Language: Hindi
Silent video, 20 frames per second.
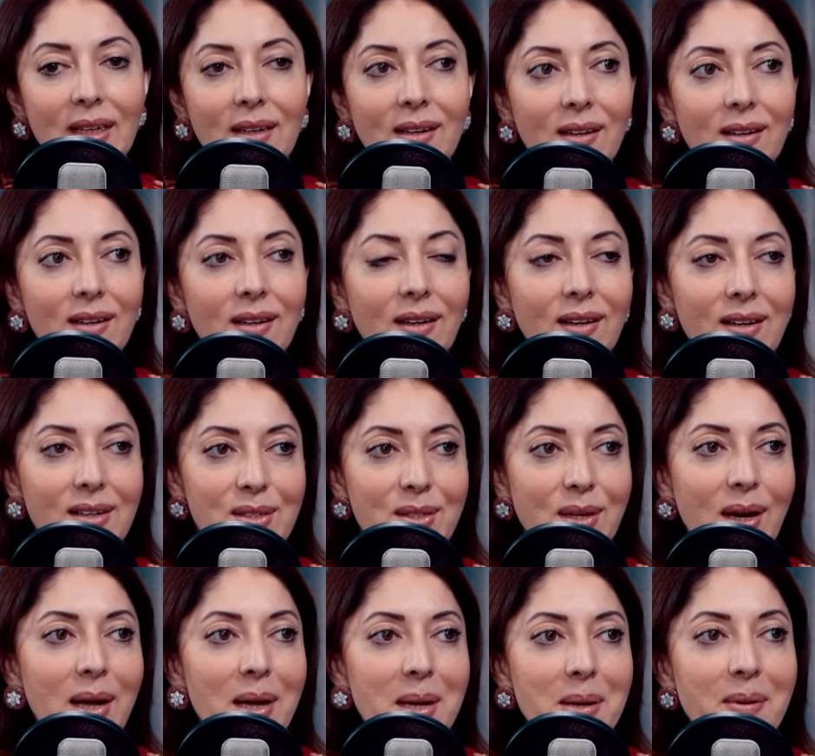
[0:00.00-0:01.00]
कोई चीज़ आपने
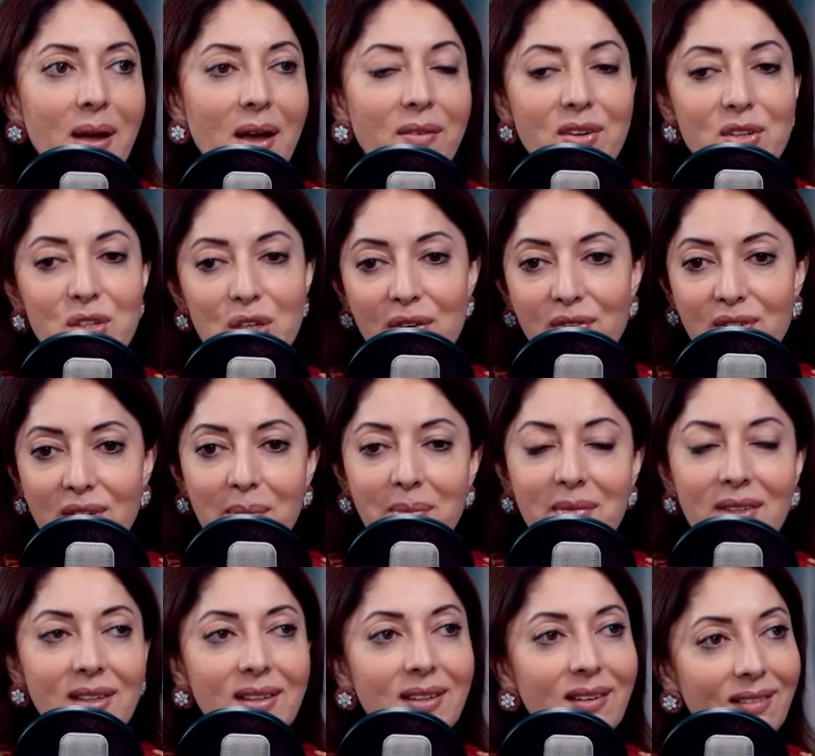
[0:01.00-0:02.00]

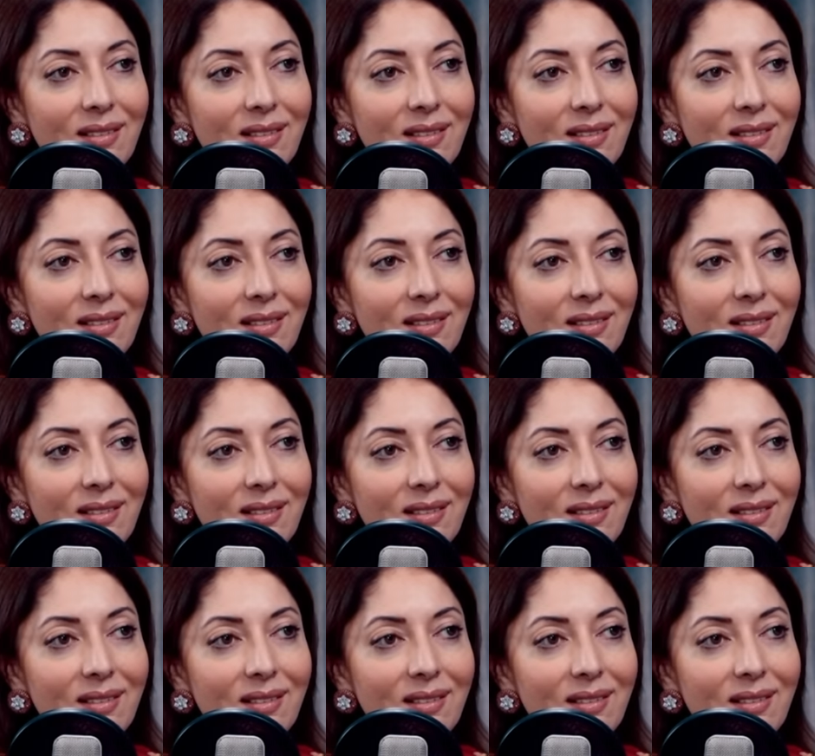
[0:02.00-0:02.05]
अचीव